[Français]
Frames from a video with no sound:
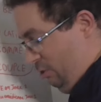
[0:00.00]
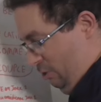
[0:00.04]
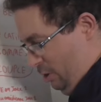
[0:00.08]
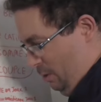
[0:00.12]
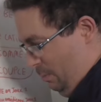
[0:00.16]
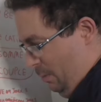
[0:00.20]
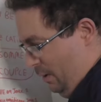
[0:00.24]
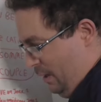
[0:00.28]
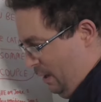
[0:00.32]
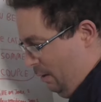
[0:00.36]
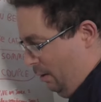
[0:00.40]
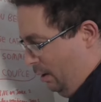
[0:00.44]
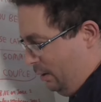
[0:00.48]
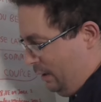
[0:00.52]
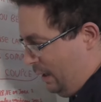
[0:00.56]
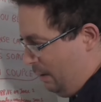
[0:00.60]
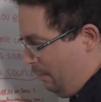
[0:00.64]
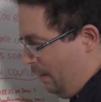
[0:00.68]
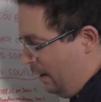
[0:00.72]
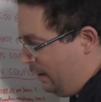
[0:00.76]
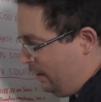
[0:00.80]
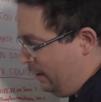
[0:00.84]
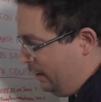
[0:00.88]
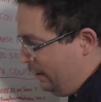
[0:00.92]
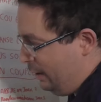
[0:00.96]
que je commence à avoir très
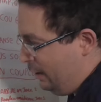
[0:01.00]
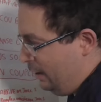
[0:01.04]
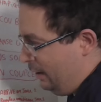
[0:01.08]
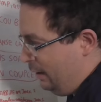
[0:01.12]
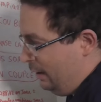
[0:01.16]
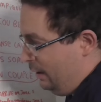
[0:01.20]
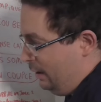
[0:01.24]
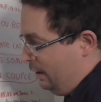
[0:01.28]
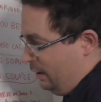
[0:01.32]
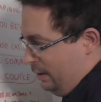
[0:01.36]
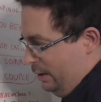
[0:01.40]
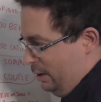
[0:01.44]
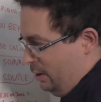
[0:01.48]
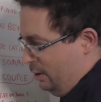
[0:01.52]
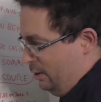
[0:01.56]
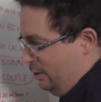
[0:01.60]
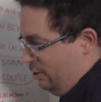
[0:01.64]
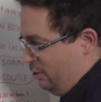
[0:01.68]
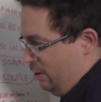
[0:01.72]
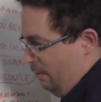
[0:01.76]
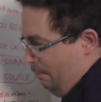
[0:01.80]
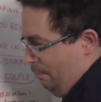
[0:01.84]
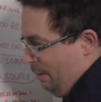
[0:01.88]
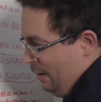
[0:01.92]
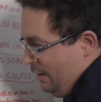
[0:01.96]
mal.
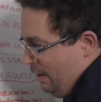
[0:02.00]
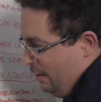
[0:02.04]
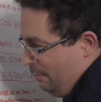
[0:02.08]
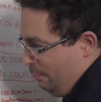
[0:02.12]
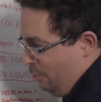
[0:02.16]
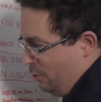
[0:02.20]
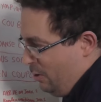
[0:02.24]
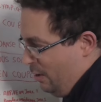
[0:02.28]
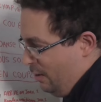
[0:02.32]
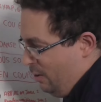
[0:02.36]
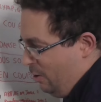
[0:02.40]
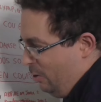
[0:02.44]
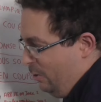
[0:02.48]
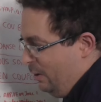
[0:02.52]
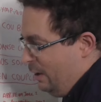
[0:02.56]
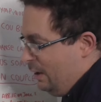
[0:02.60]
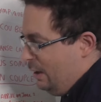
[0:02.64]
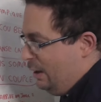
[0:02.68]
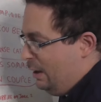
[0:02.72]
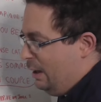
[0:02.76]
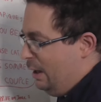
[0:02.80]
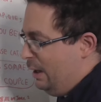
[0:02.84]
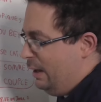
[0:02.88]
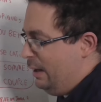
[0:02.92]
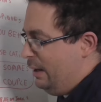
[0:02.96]
J'aime pas cette position.
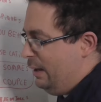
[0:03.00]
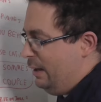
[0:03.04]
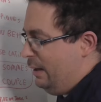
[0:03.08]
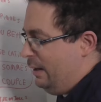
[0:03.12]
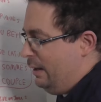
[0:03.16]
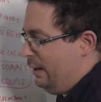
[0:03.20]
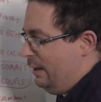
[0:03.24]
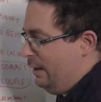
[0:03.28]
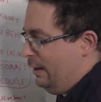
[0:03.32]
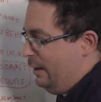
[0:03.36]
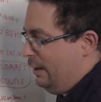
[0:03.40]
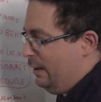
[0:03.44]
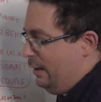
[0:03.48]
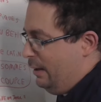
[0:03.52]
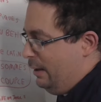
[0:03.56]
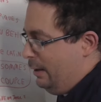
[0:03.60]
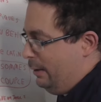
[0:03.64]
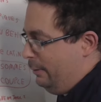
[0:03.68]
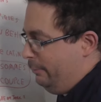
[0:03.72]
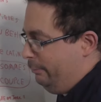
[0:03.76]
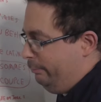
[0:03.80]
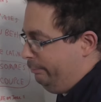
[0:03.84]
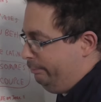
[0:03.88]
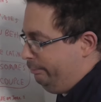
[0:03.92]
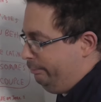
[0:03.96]
Euh,